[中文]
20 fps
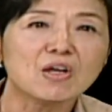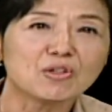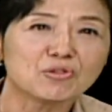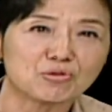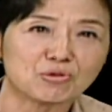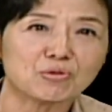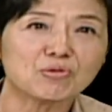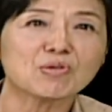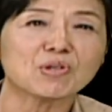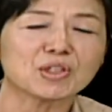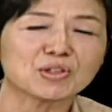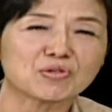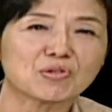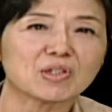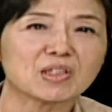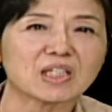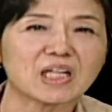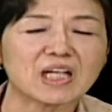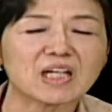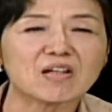如果
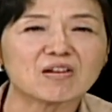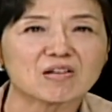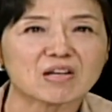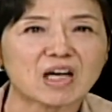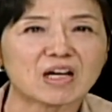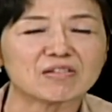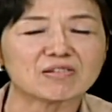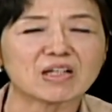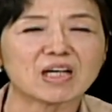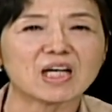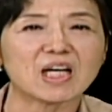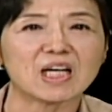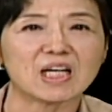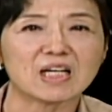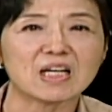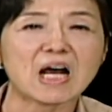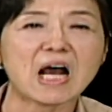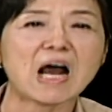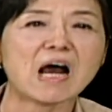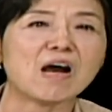说能够考得
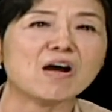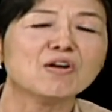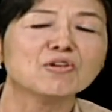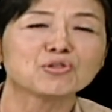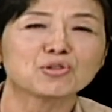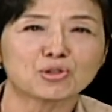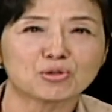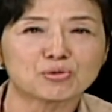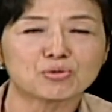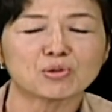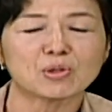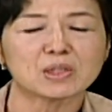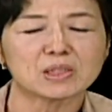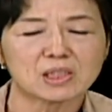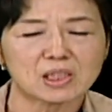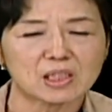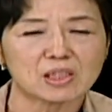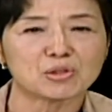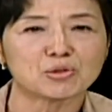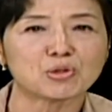很好，就说
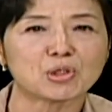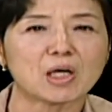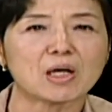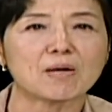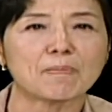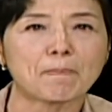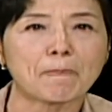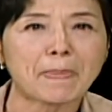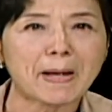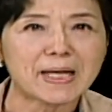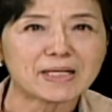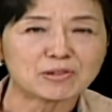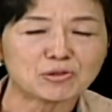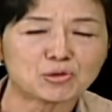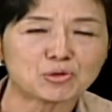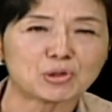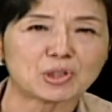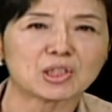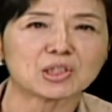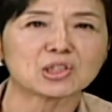这个学校办
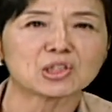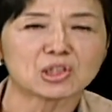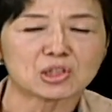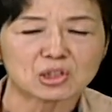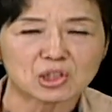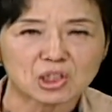学是